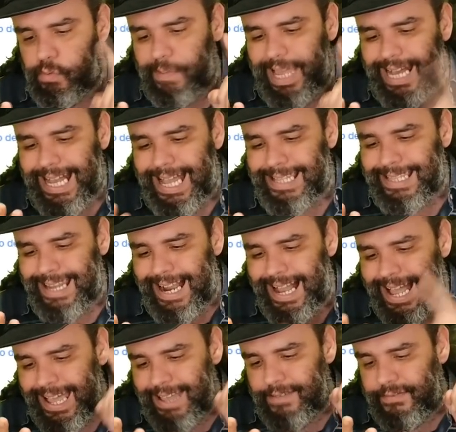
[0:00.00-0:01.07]
o Mega
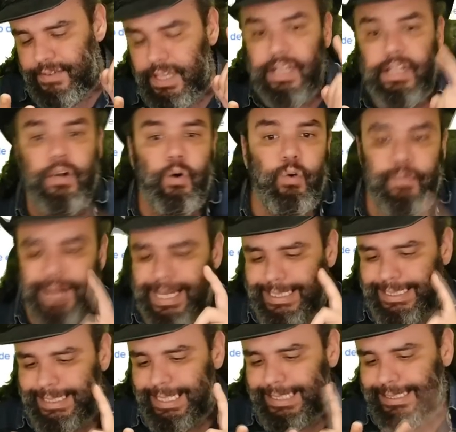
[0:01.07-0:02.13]
Drive, o
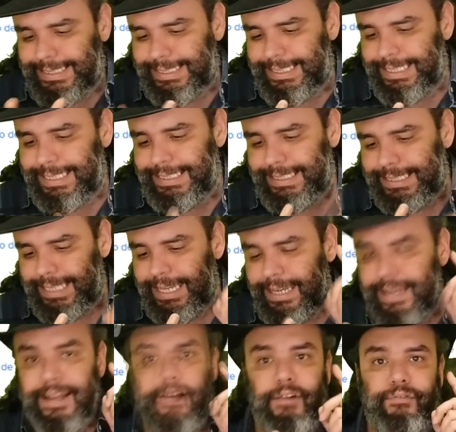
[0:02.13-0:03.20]
Master System,